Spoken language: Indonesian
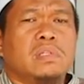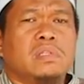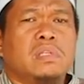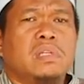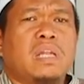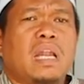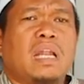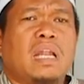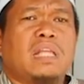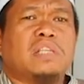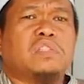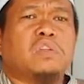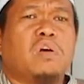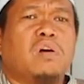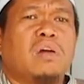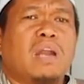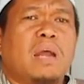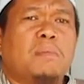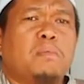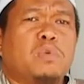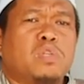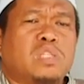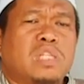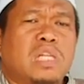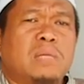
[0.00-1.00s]
Tidaklah
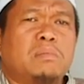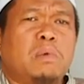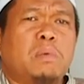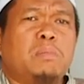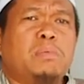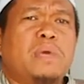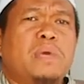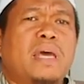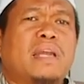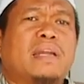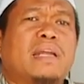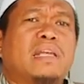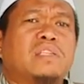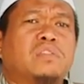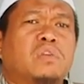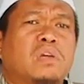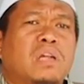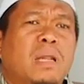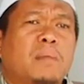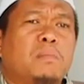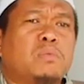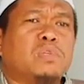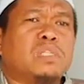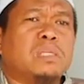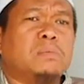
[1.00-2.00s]
seorang muslim membiarkan
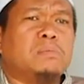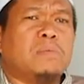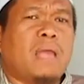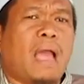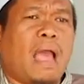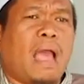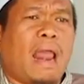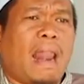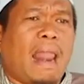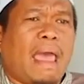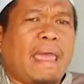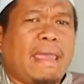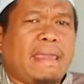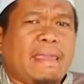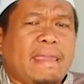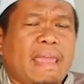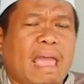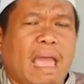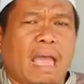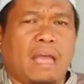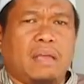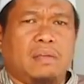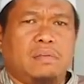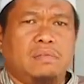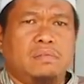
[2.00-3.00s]
saudara muslim yang
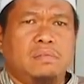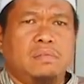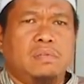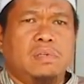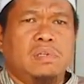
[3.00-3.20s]
lainnya